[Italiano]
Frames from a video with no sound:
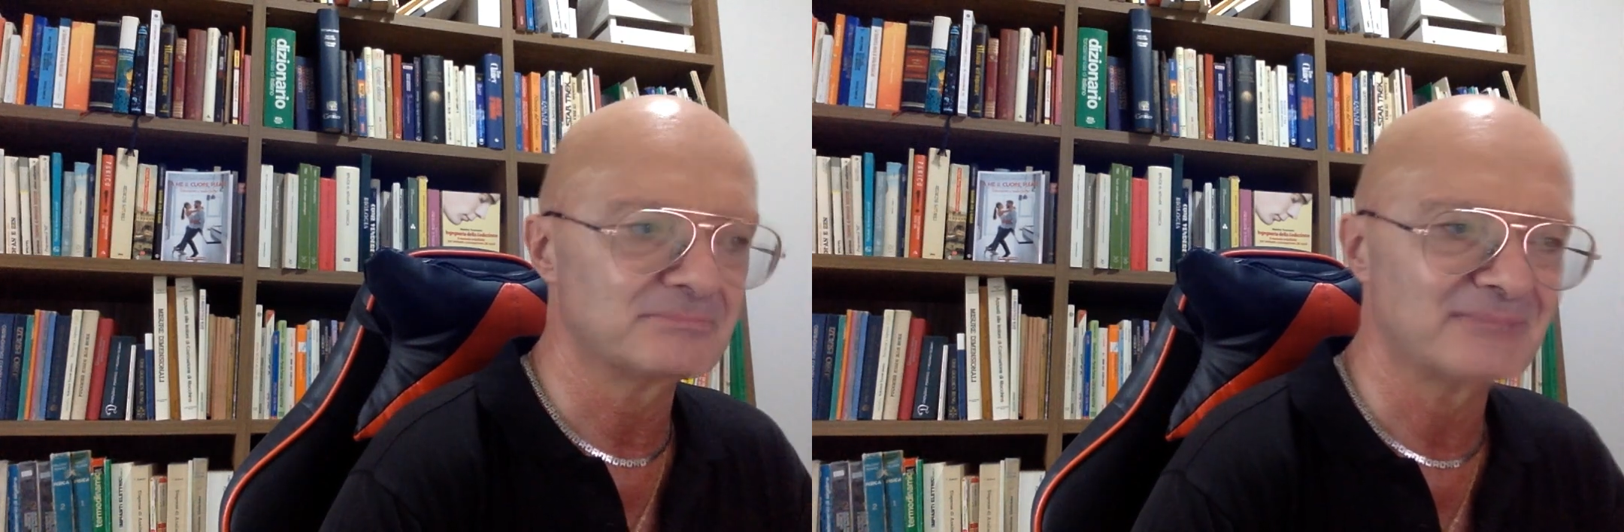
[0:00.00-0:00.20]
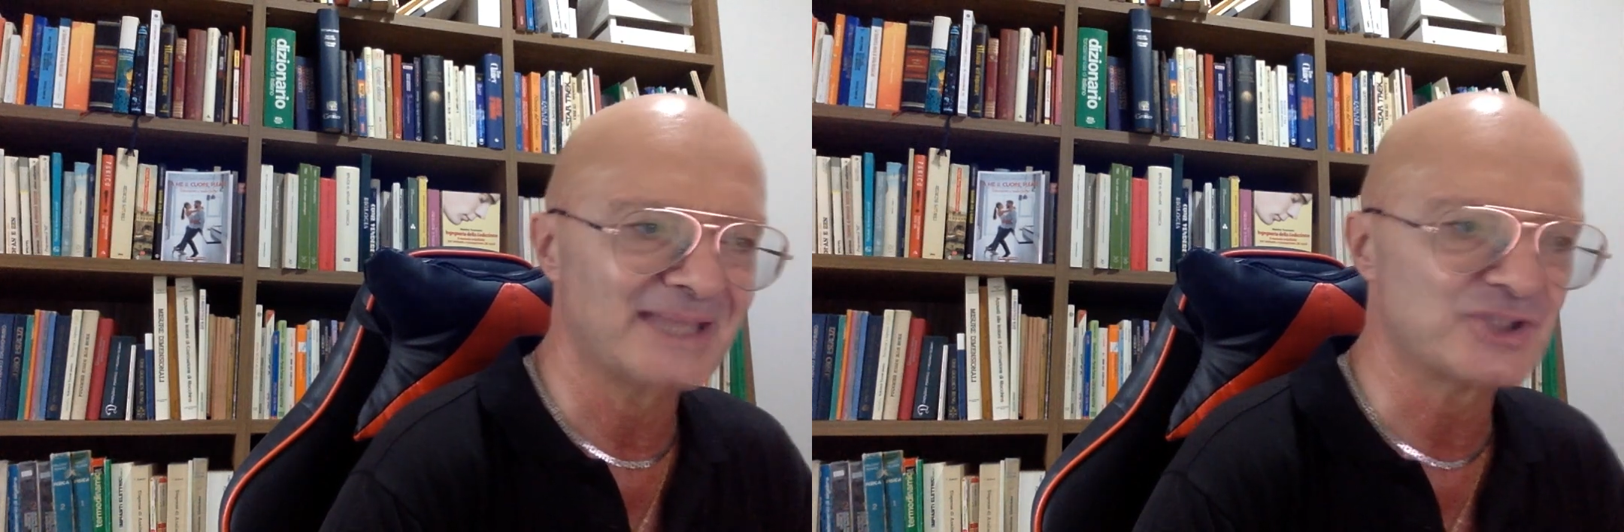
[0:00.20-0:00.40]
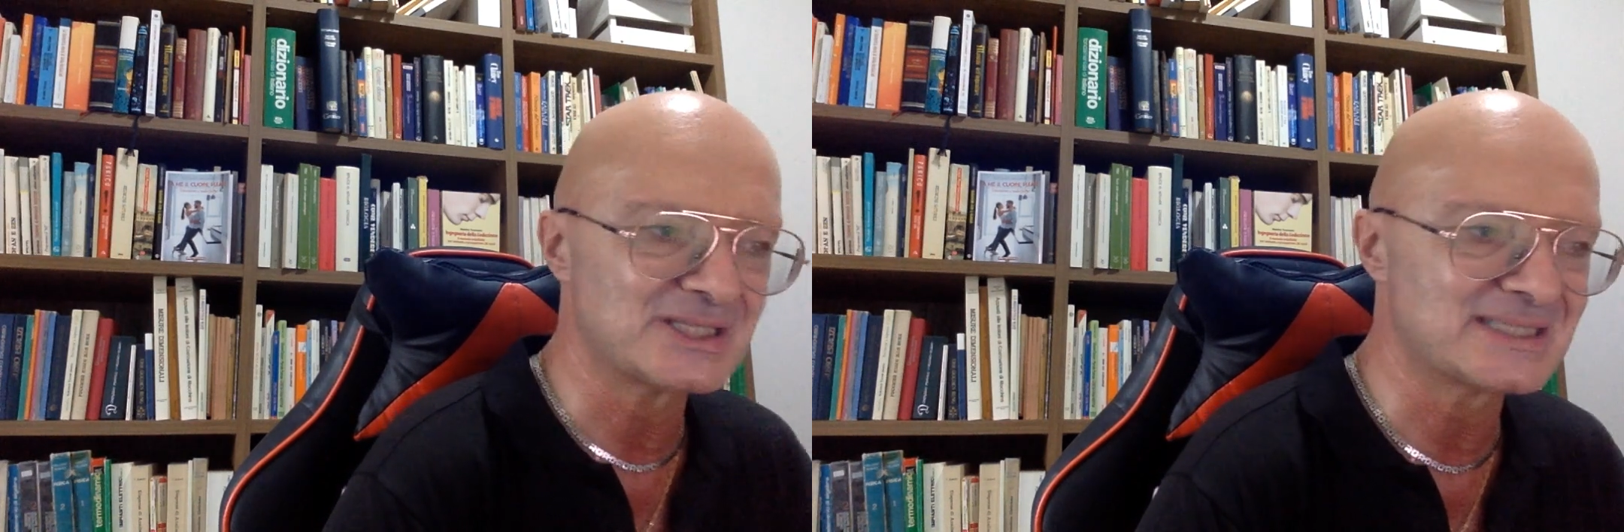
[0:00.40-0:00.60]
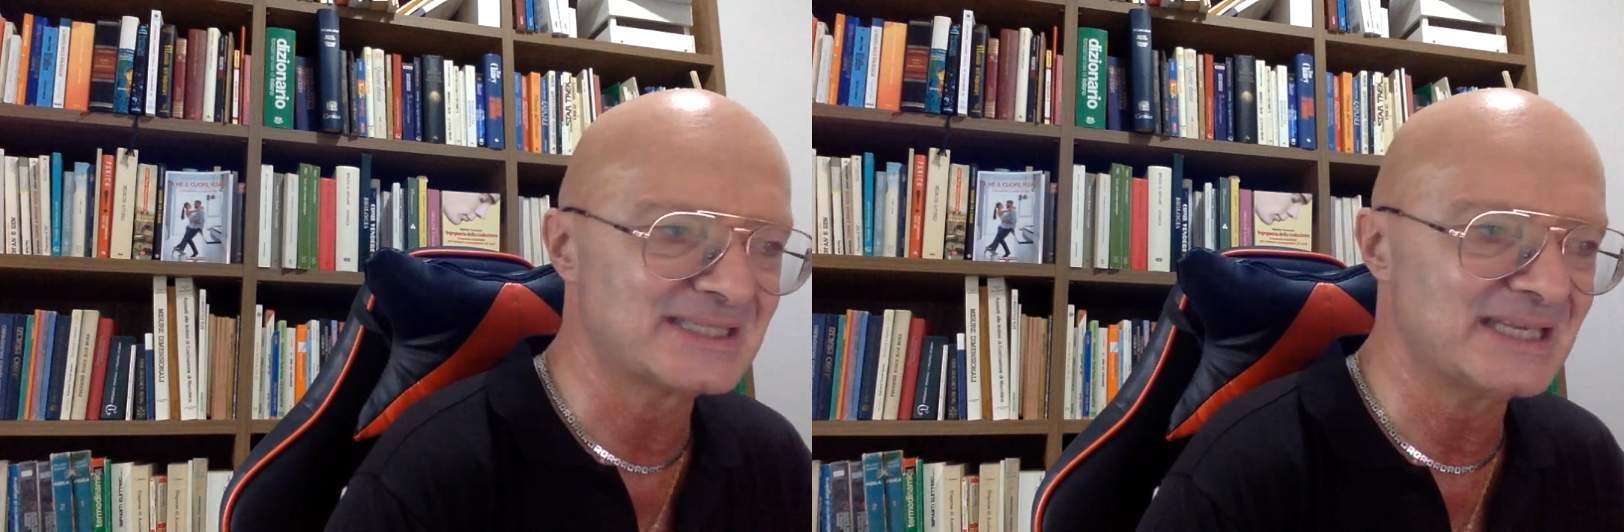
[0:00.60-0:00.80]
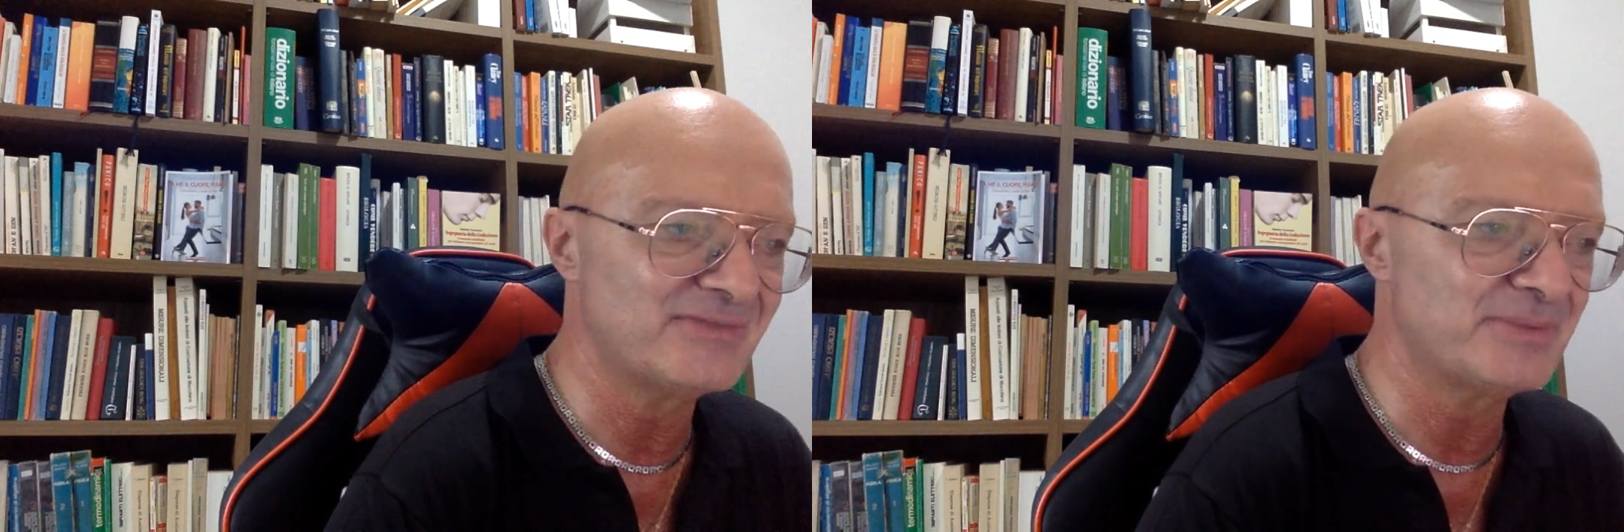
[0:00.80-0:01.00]

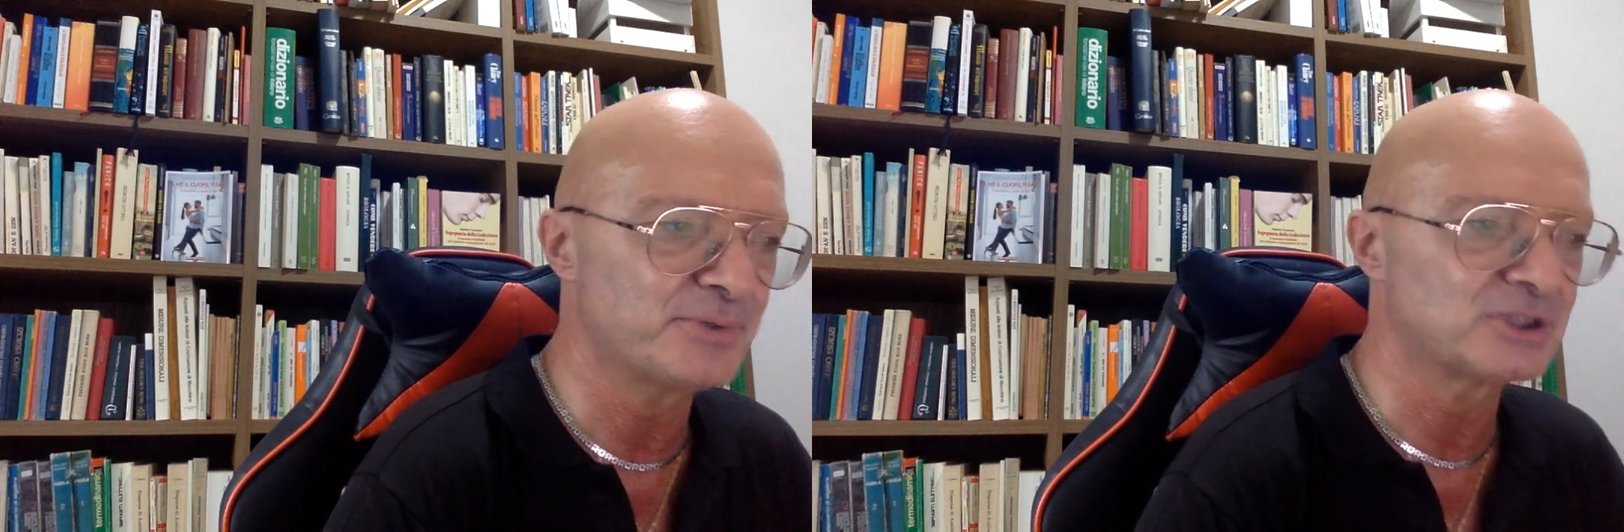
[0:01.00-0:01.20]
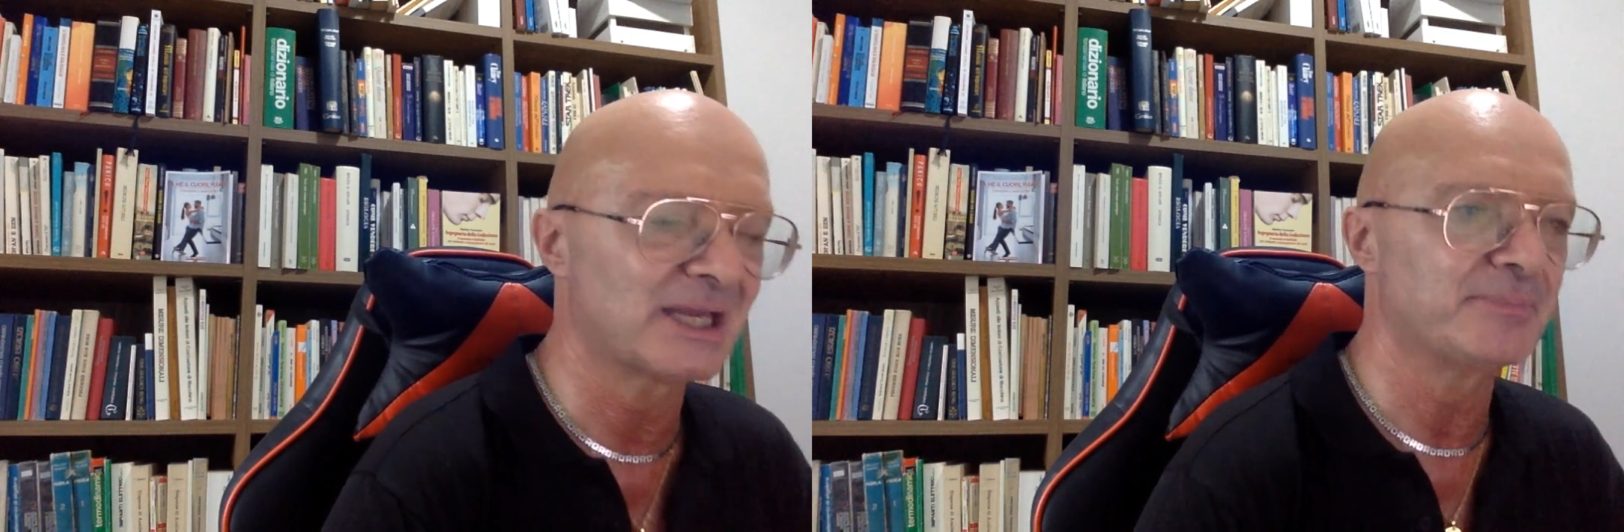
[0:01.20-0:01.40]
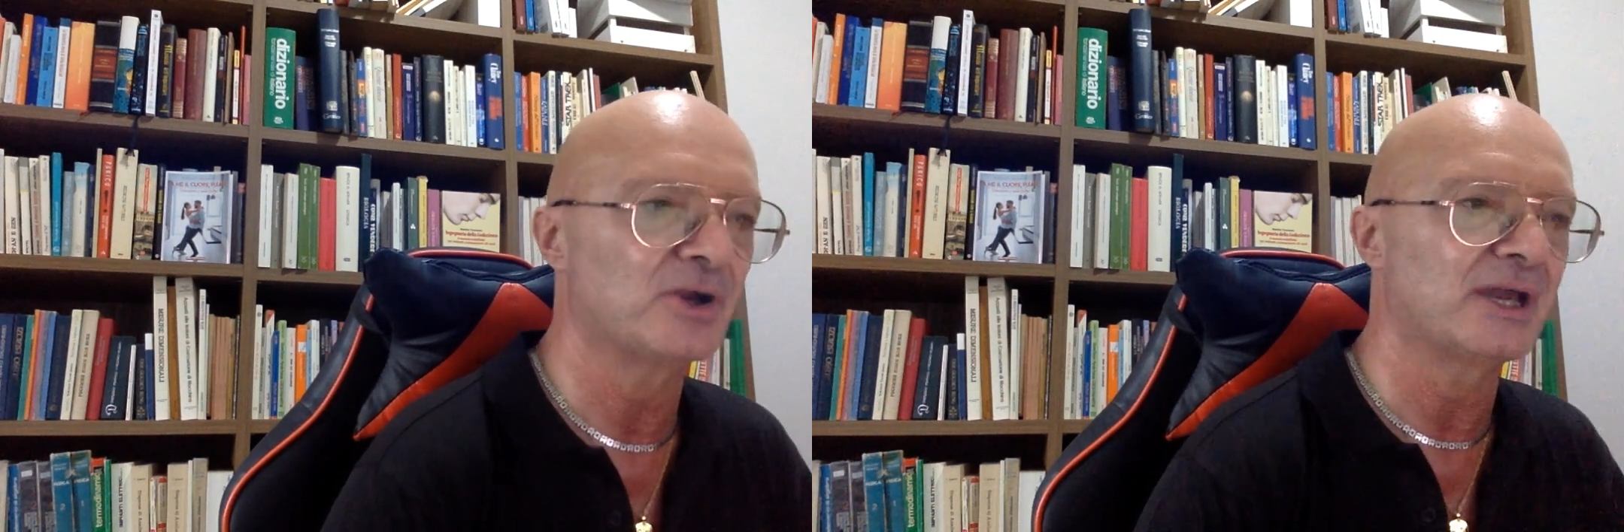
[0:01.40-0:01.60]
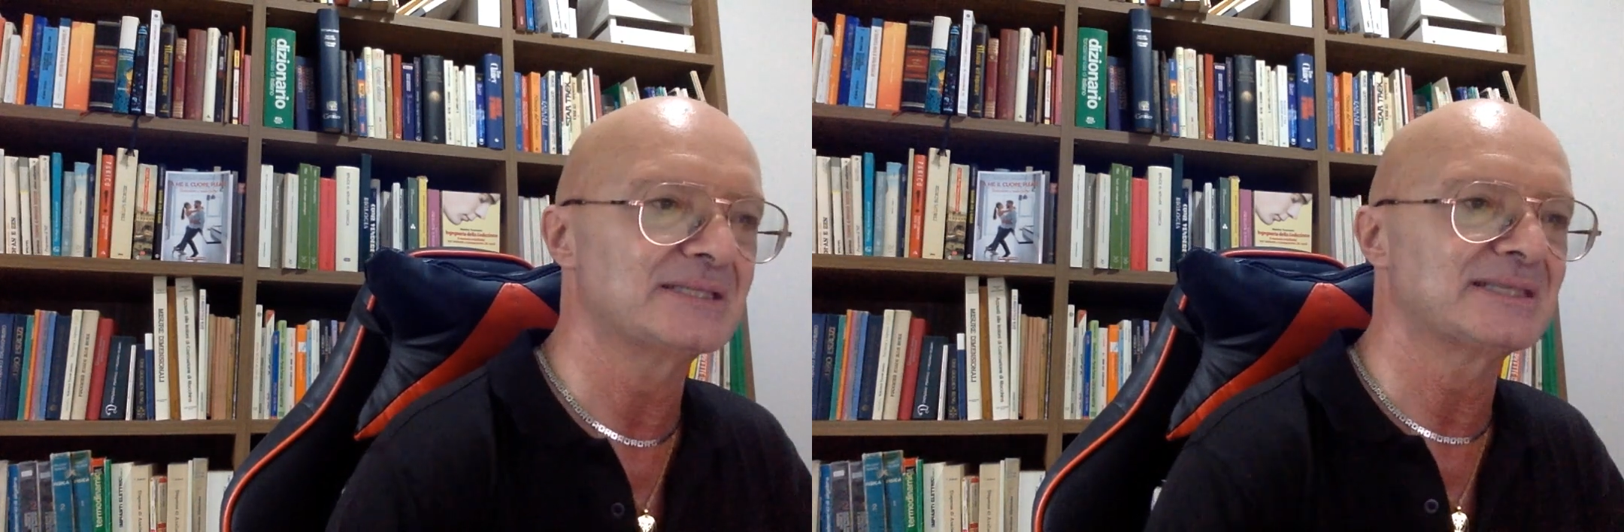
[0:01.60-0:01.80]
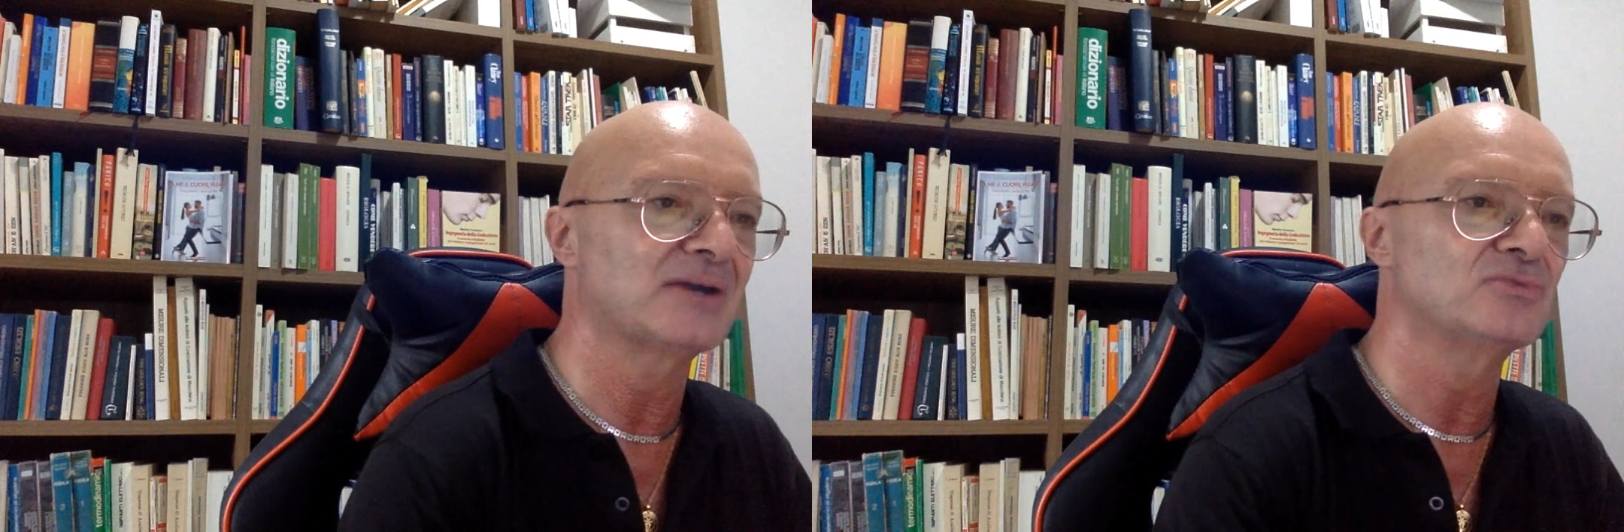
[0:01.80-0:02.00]
eccessivi potrebbero
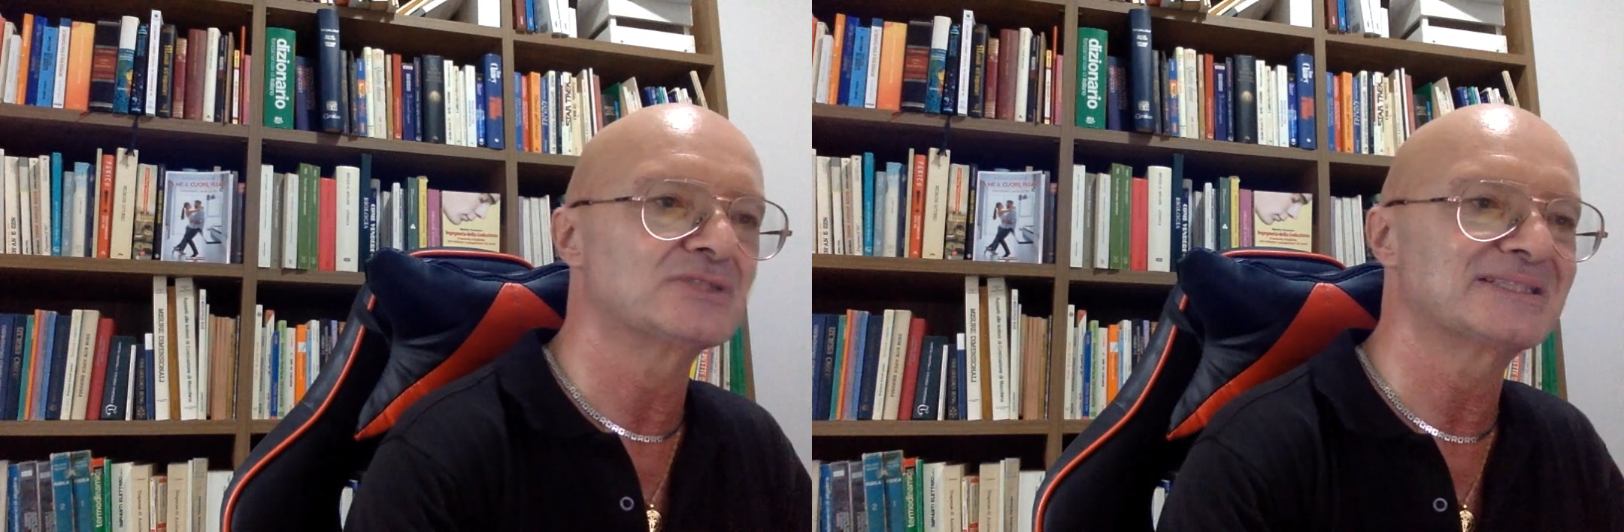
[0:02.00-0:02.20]
essere un